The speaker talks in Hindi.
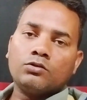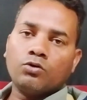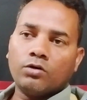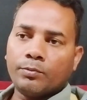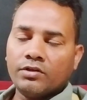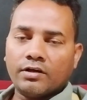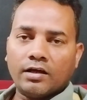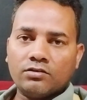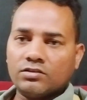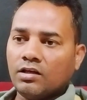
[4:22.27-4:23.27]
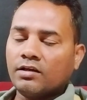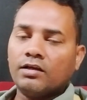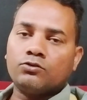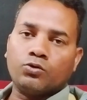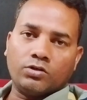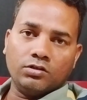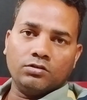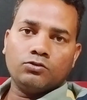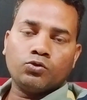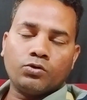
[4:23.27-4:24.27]
तो अपने घर चले गए
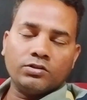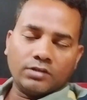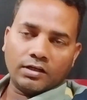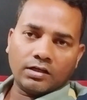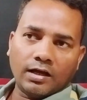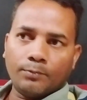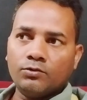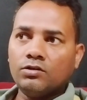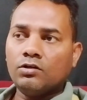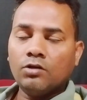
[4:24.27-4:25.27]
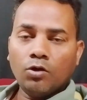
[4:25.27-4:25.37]
छुट्टी छुट्टी चले गए अभी